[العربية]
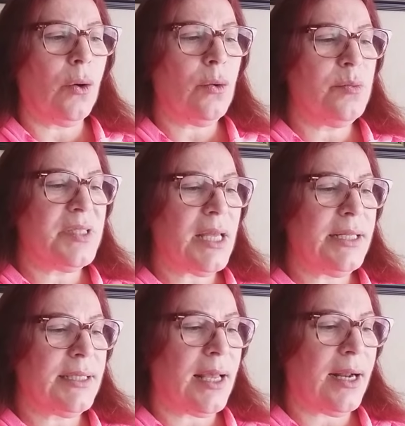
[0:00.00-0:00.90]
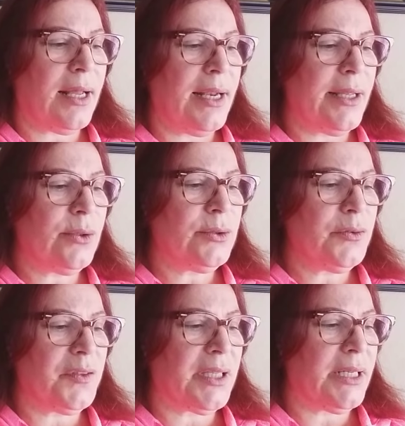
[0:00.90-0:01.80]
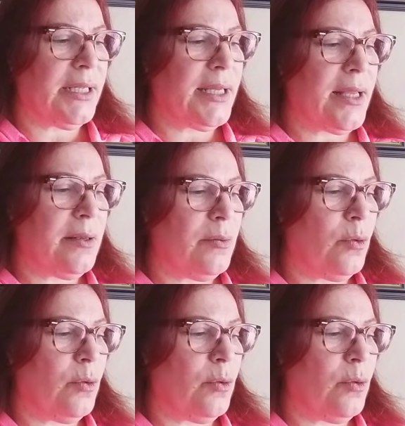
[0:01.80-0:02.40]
ومسيطر عليهم فكريا